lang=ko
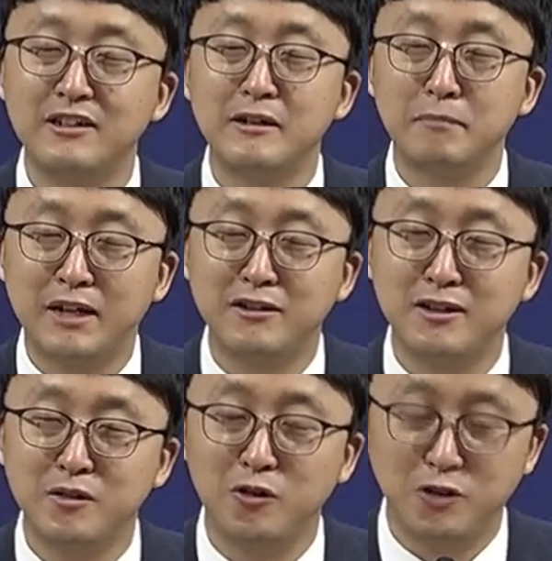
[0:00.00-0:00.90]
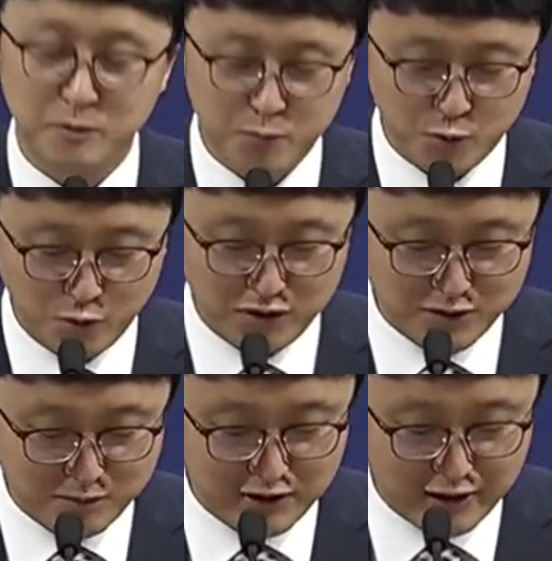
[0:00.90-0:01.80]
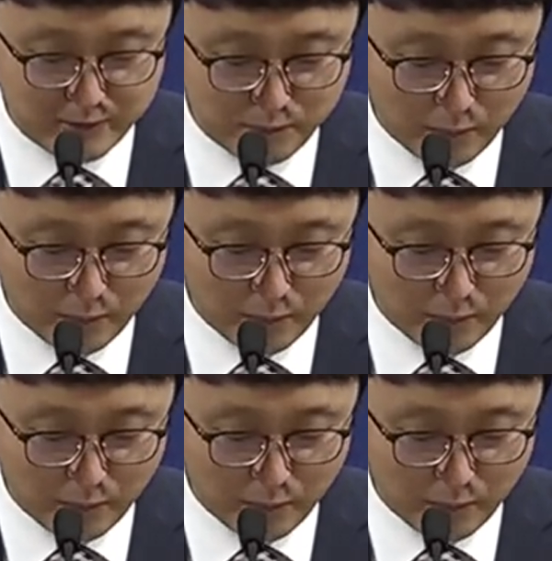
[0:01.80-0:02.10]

밭에서 입고 있습니다.